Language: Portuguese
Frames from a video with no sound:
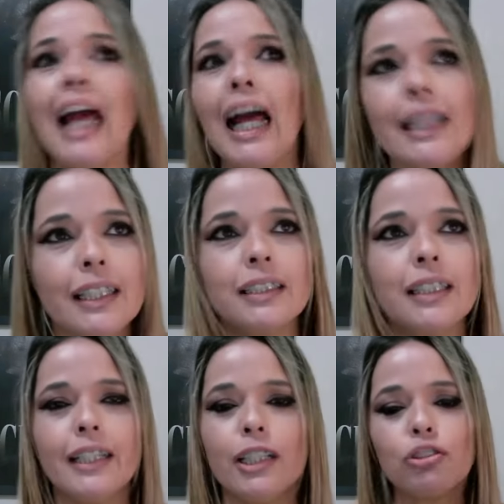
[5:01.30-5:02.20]
nada.
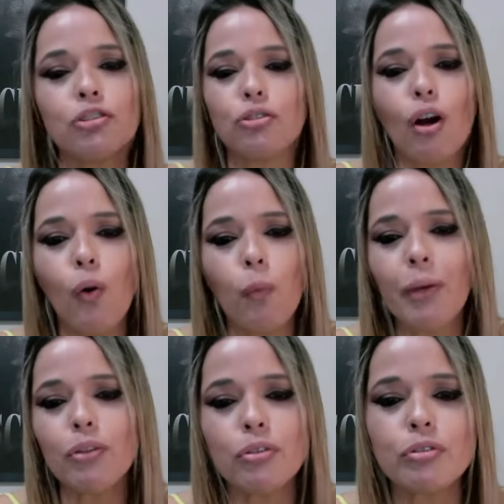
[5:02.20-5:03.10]
Era só
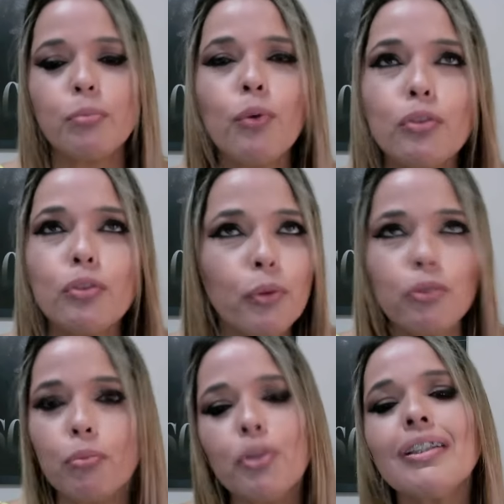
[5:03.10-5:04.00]
uma luz muito,
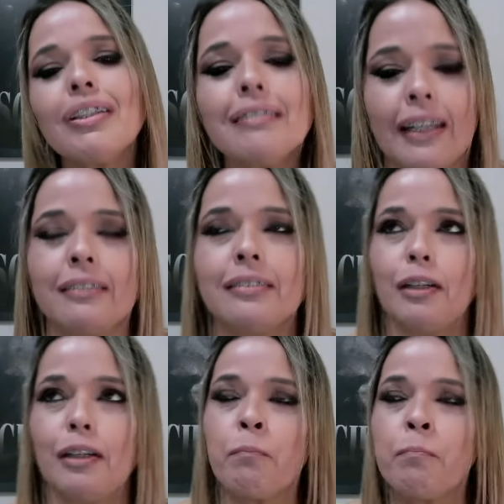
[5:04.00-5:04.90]
muito, muito
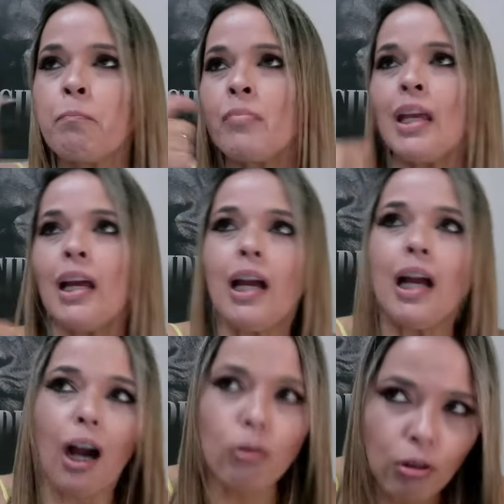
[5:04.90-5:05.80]
intensa.
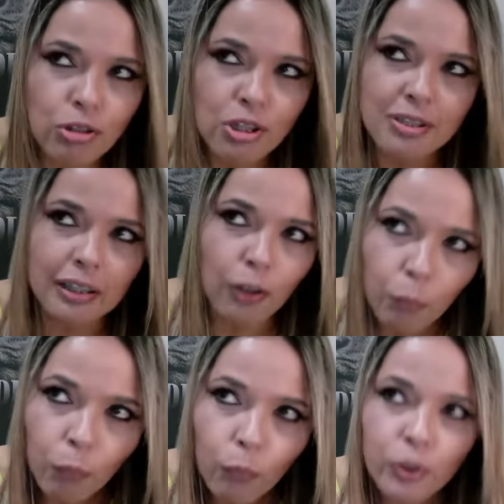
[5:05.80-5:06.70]
Ao longe, assim, não
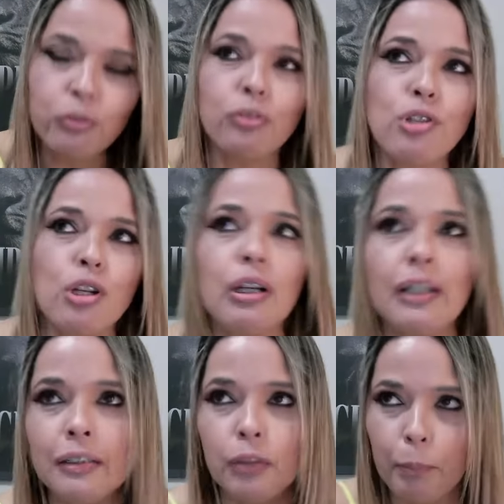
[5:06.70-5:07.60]
muito,
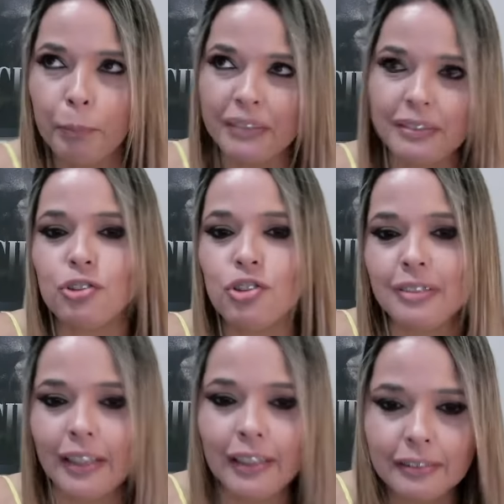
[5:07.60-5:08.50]
tinha a presença de
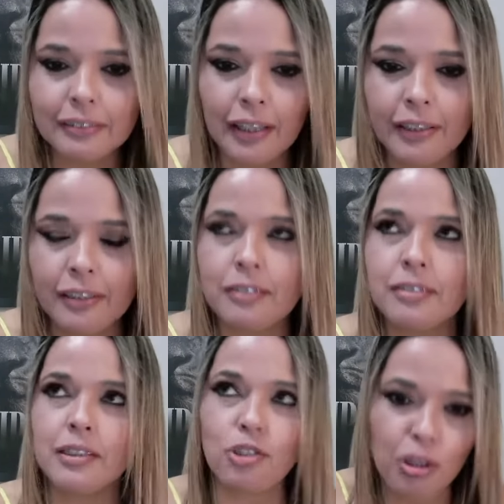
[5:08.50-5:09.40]
três
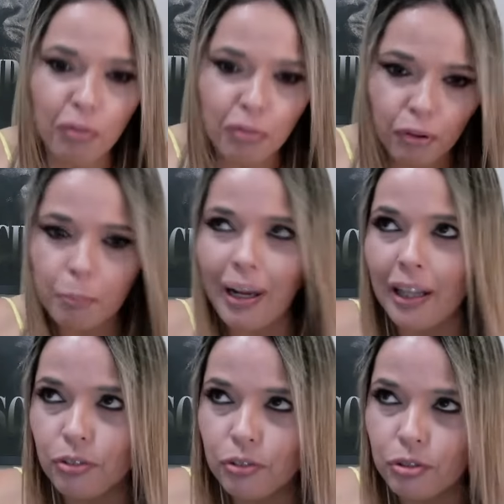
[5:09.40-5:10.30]
seres que tinham o
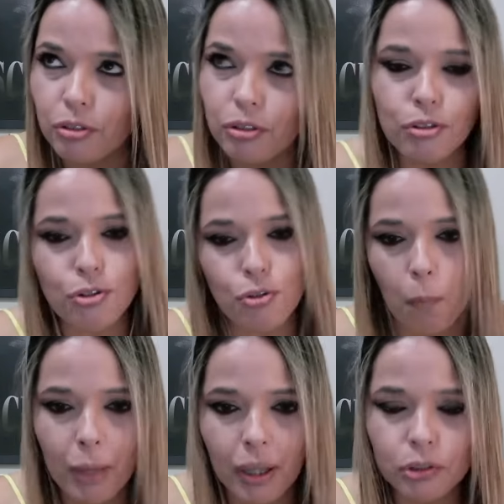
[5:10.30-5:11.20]
formato de
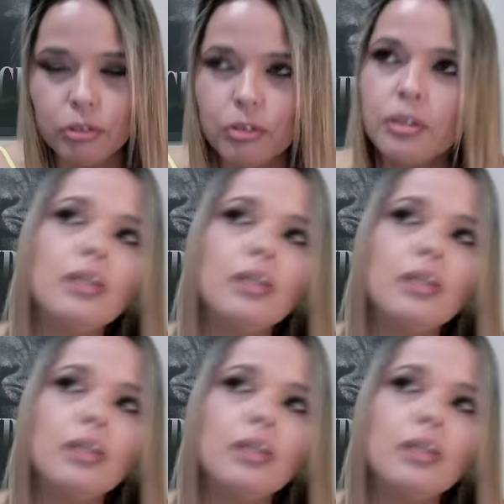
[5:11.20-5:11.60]
humano,